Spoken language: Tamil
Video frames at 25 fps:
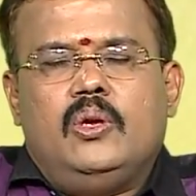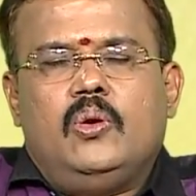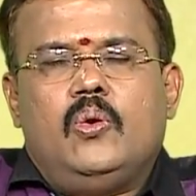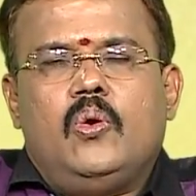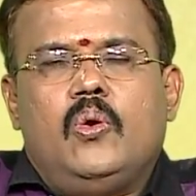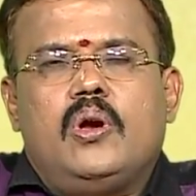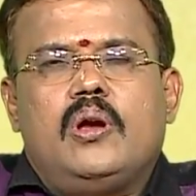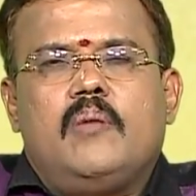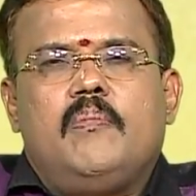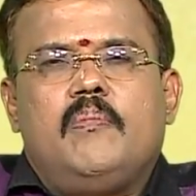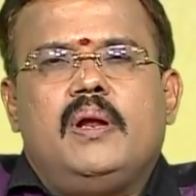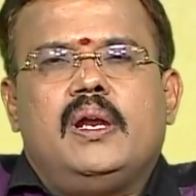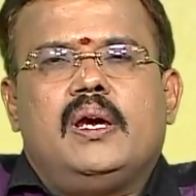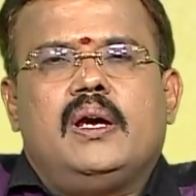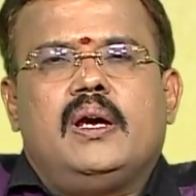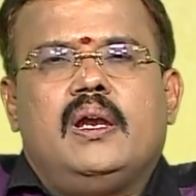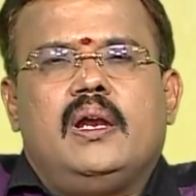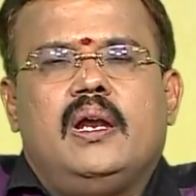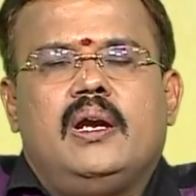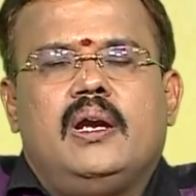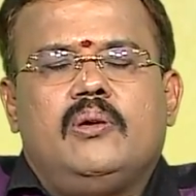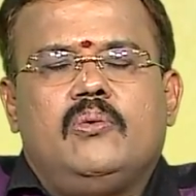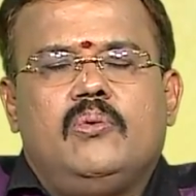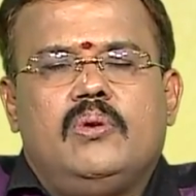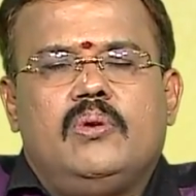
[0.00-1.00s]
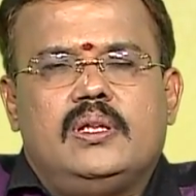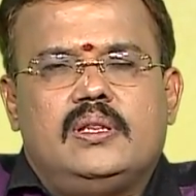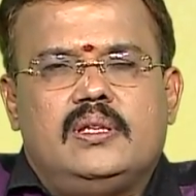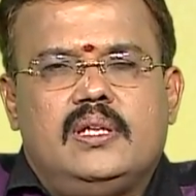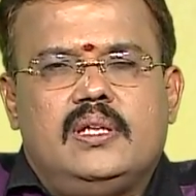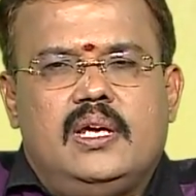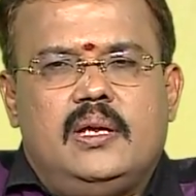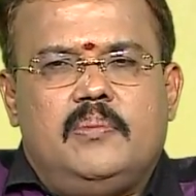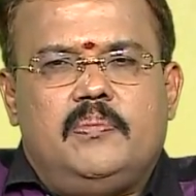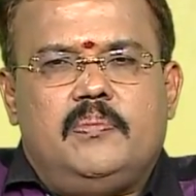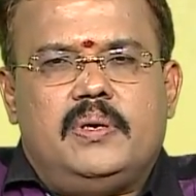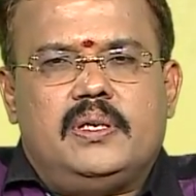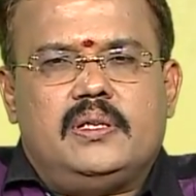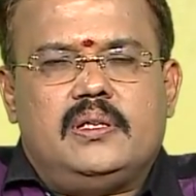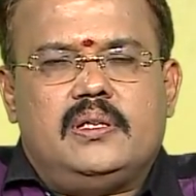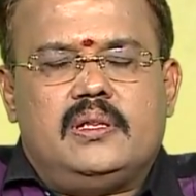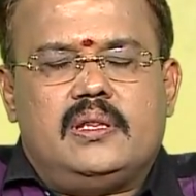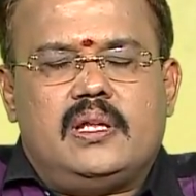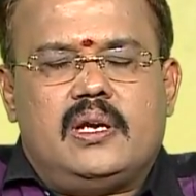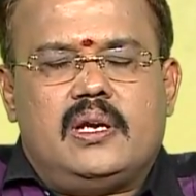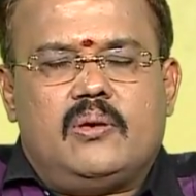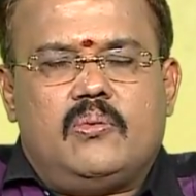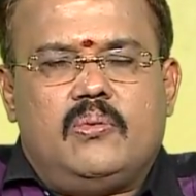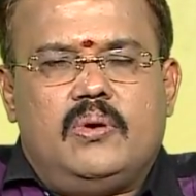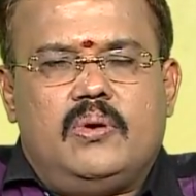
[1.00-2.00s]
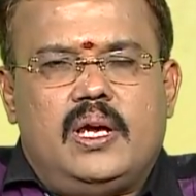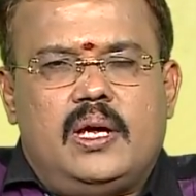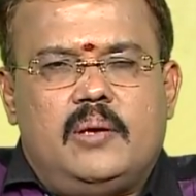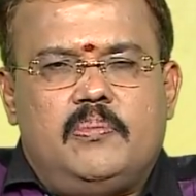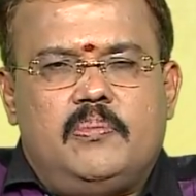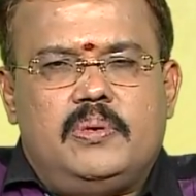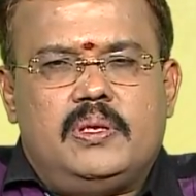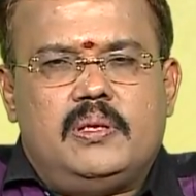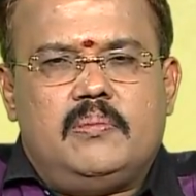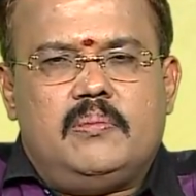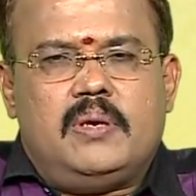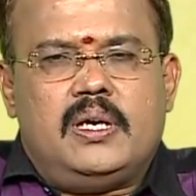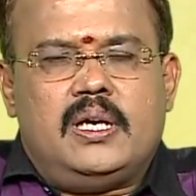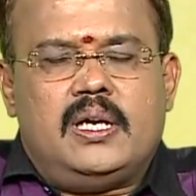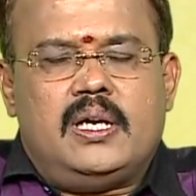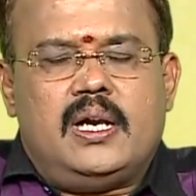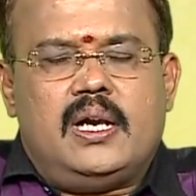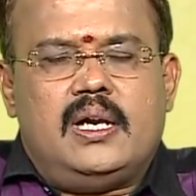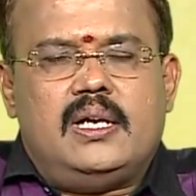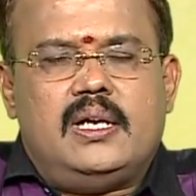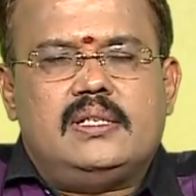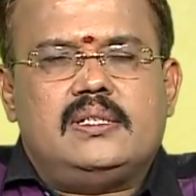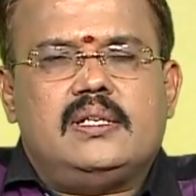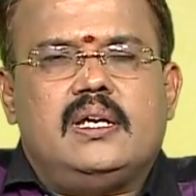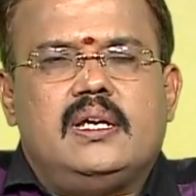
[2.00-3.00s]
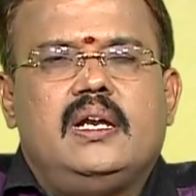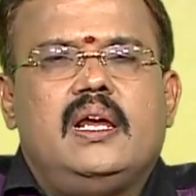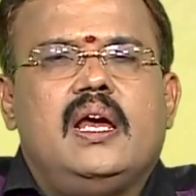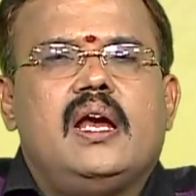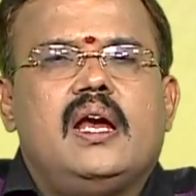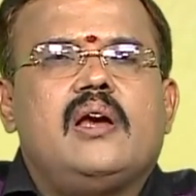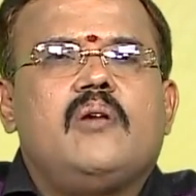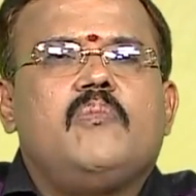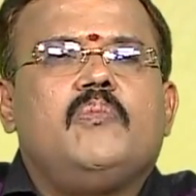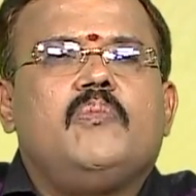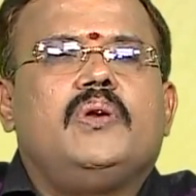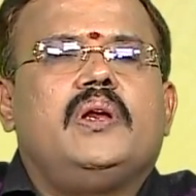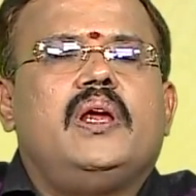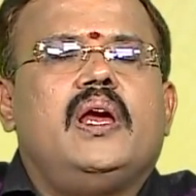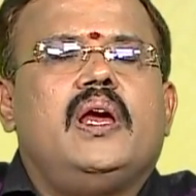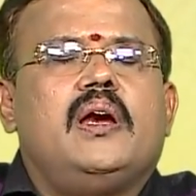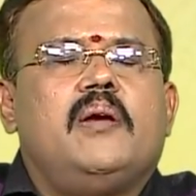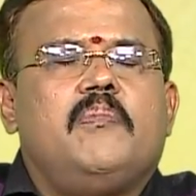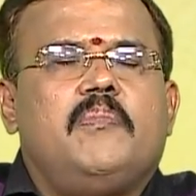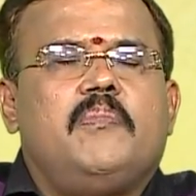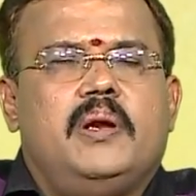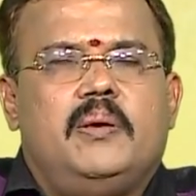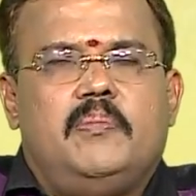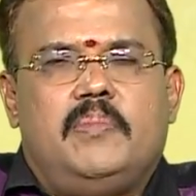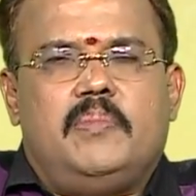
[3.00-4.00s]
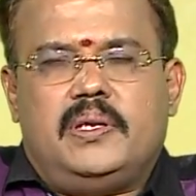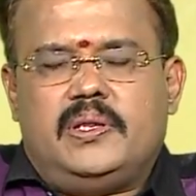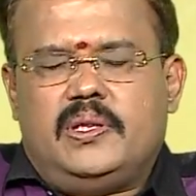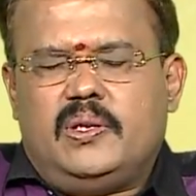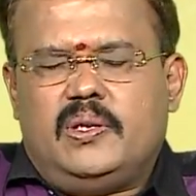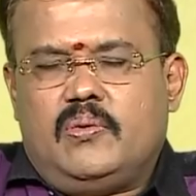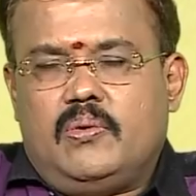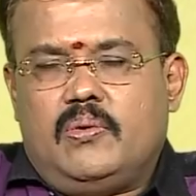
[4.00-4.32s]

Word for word: யோக பலங்கள் அனுகூலத்தை ஏற்படுத்தி தரக்கூடிய அற்புதமான நாளை சரியாக முறையாக பயன்படுத்திக்